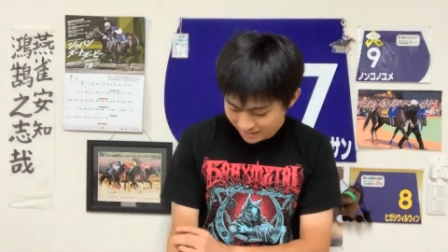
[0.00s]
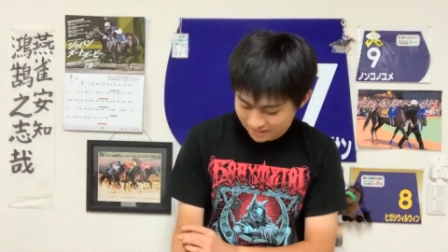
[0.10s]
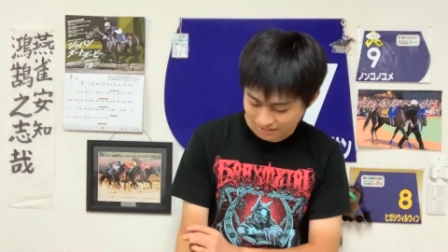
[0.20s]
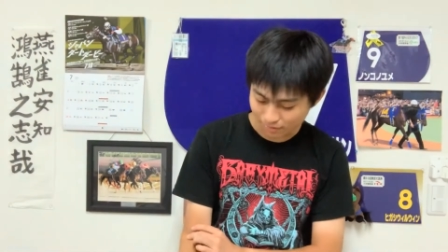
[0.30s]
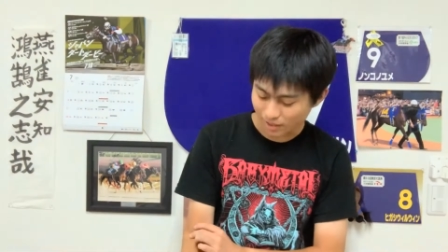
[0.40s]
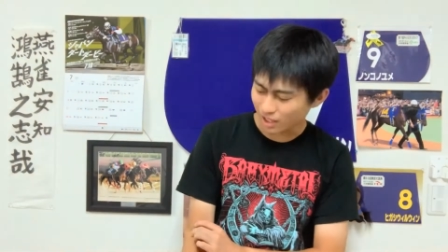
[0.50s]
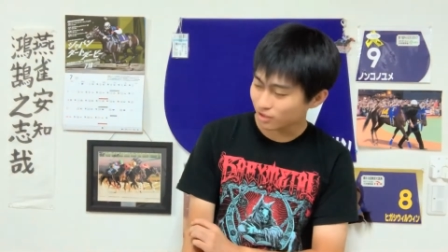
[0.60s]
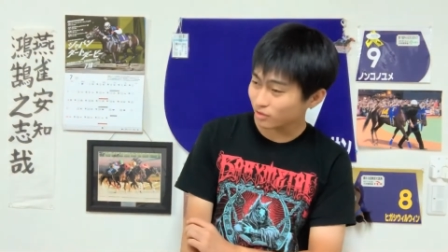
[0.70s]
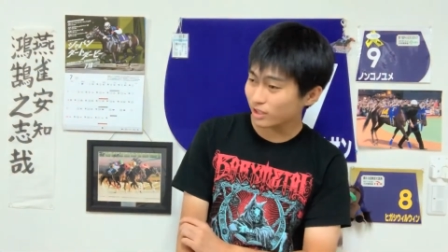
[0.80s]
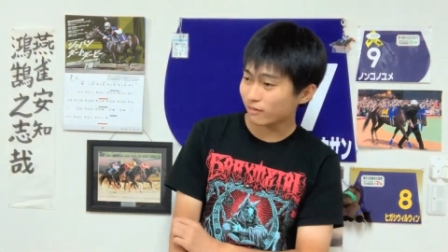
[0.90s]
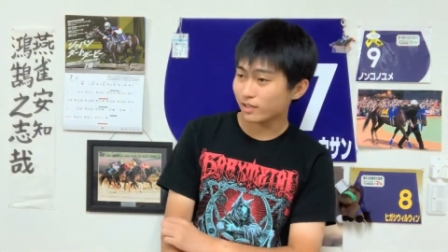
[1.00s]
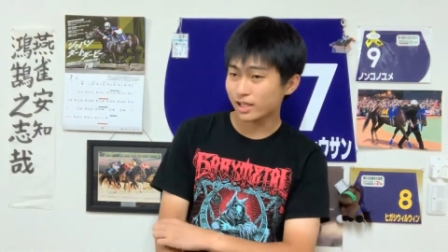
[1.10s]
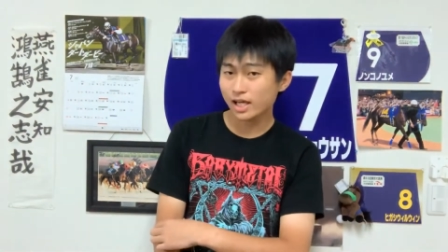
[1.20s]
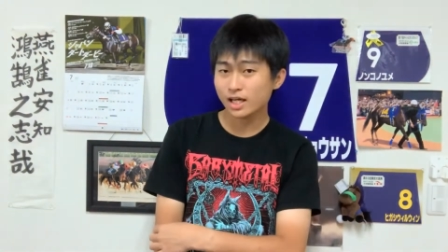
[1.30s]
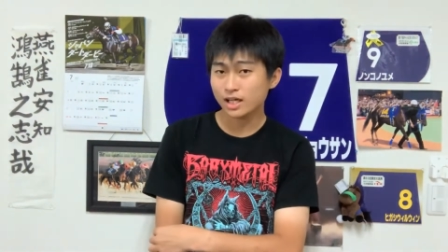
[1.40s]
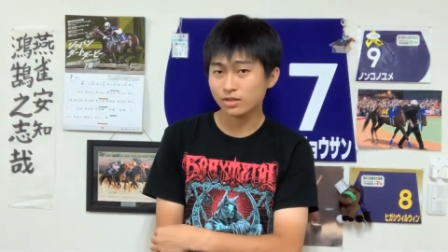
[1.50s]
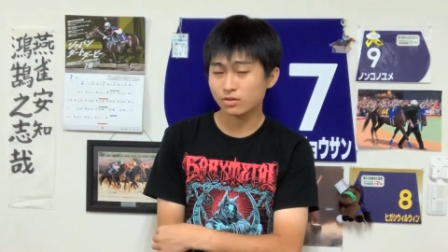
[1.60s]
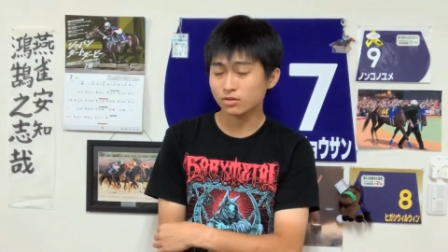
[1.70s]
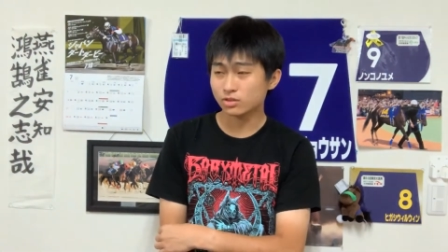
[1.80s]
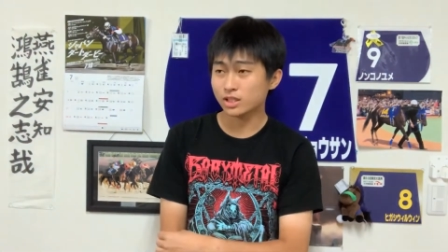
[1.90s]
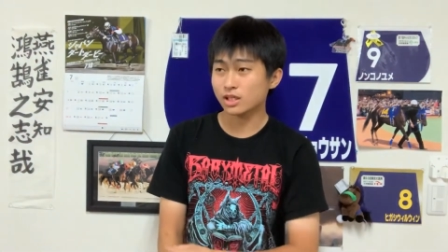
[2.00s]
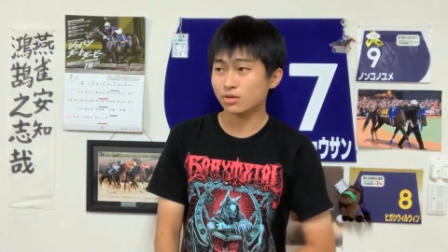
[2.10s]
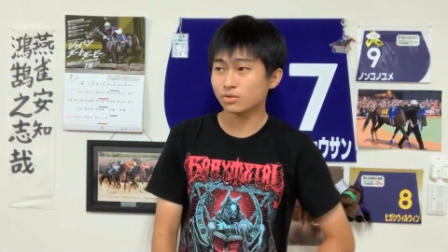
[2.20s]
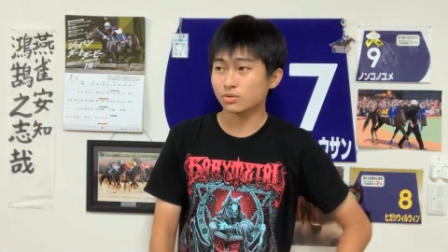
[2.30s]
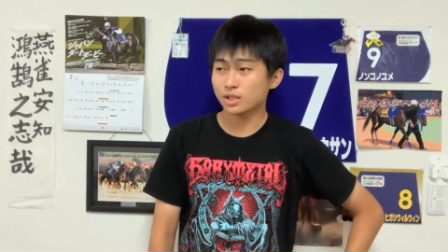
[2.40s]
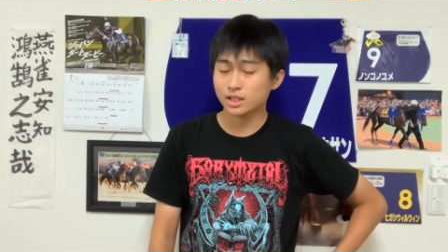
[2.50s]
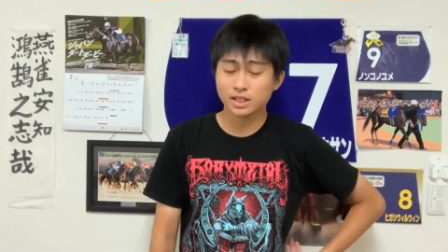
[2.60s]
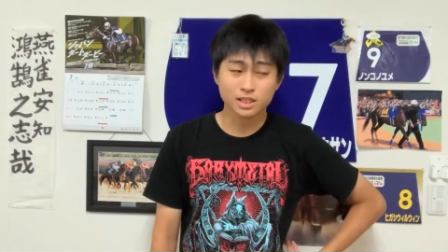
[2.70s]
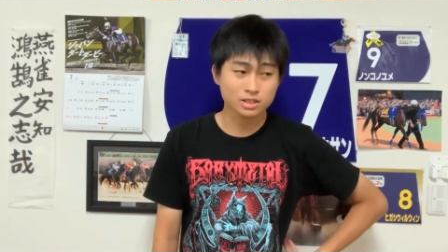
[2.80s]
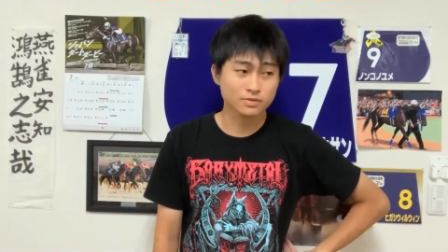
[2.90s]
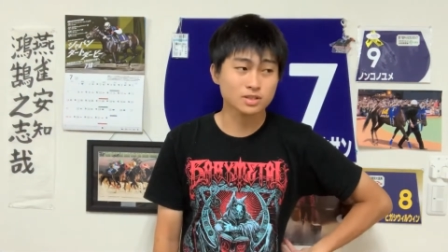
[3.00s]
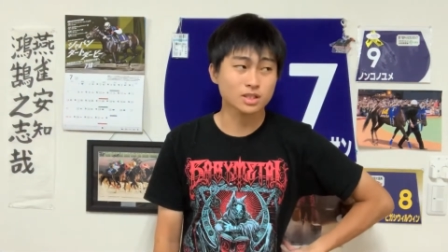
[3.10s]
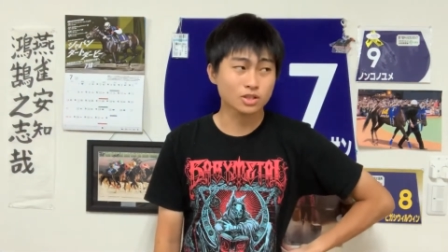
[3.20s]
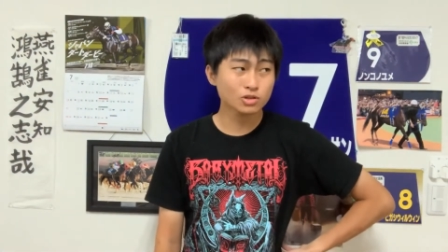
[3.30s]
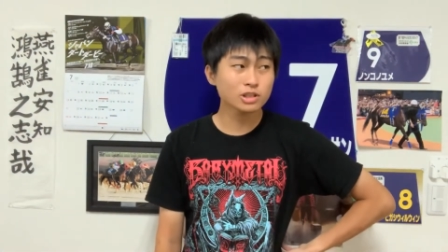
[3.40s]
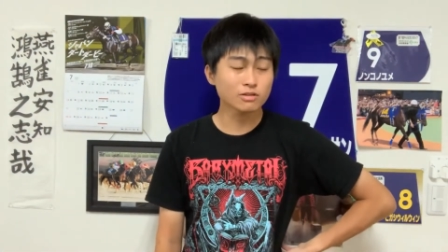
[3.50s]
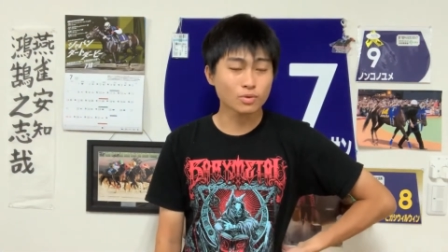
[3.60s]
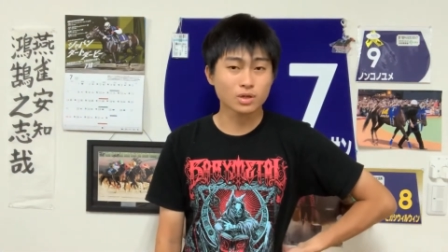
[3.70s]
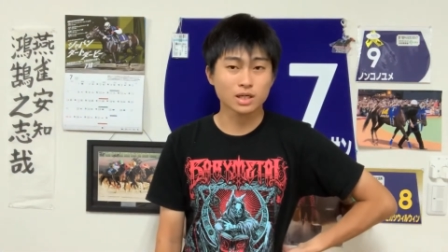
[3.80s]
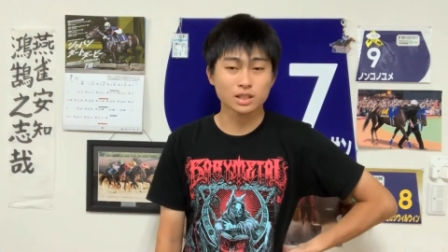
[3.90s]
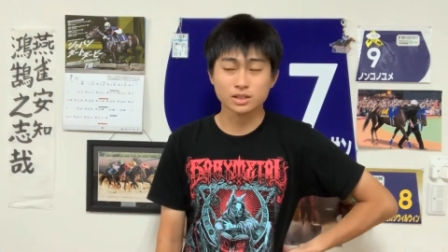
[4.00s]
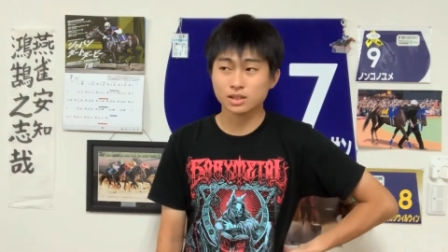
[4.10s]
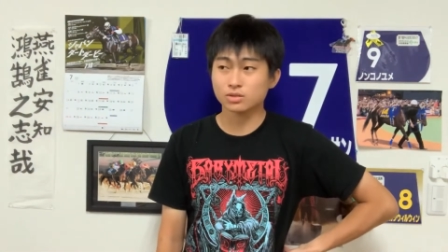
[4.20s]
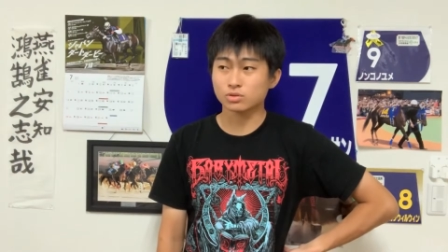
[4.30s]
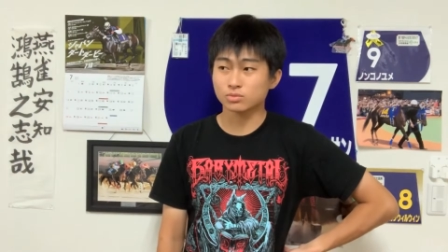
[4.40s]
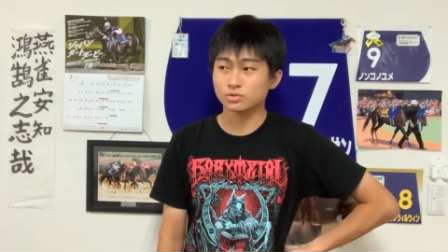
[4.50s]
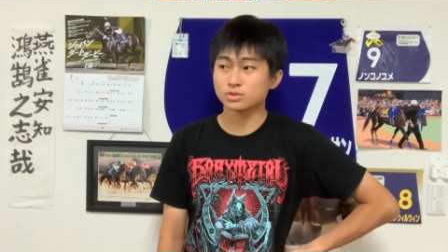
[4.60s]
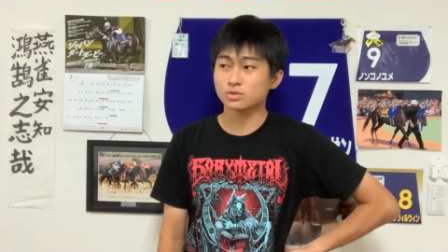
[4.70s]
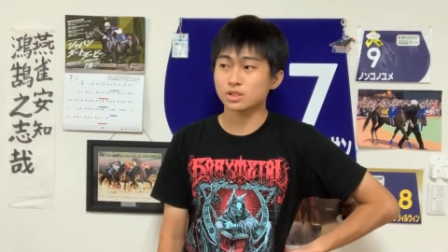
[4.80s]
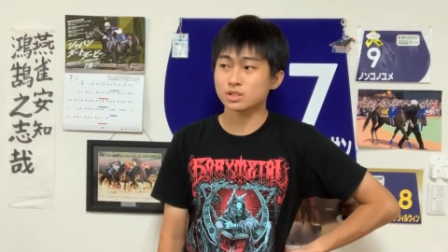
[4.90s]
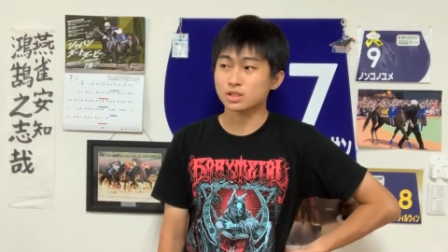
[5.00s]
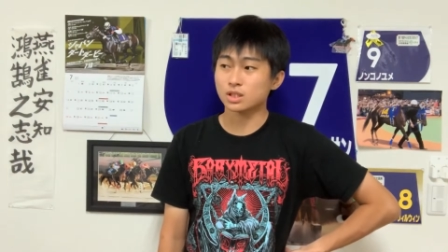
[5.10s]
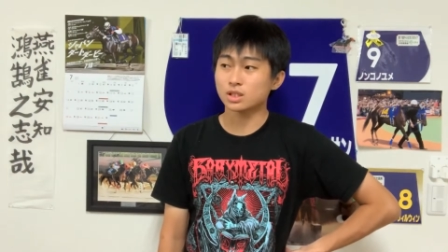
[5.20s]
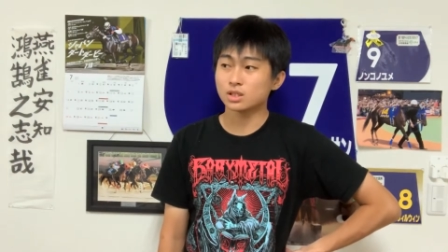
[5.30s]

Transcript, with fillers: でねまあ、去年はねあのグレーターロンドンがね勝ちました去年は僕は当てたと思うんですよ確か